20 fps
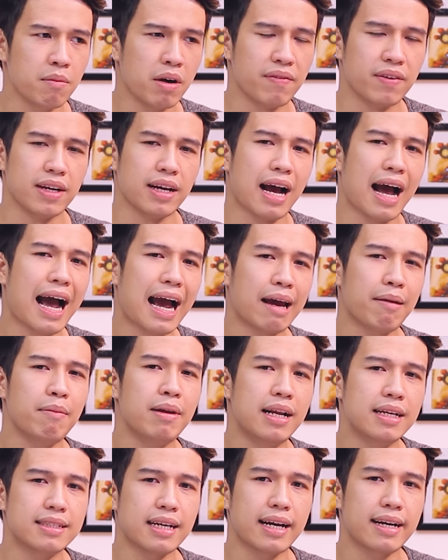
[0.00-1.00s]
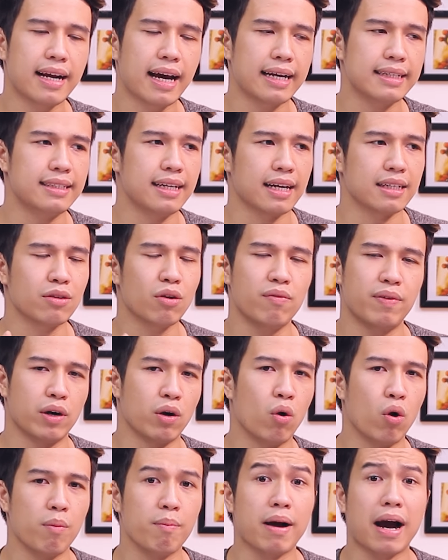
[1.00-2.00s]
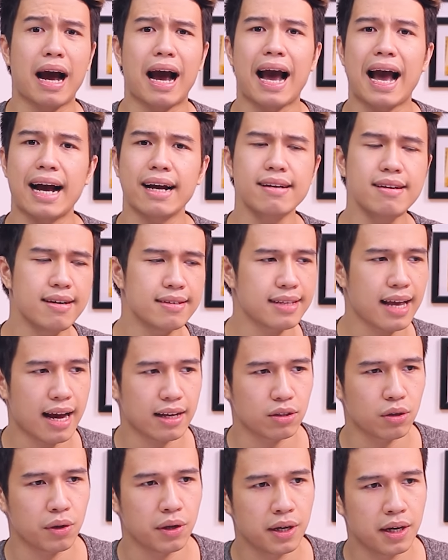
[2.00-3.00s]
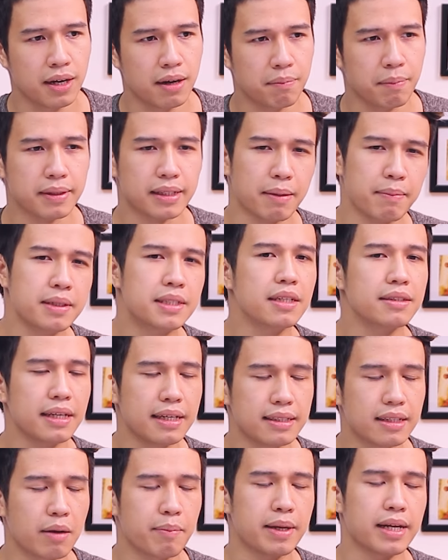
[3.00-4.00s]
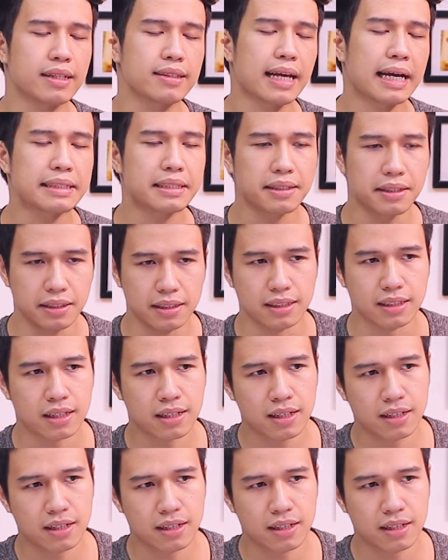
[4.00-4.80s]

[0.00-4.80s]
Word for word: bởi vì 20 giây này chỉ là cái tốc độ phản hồi mà hãng đưa ra thôi mình thấy mình chưa tin nên là mình đã test thử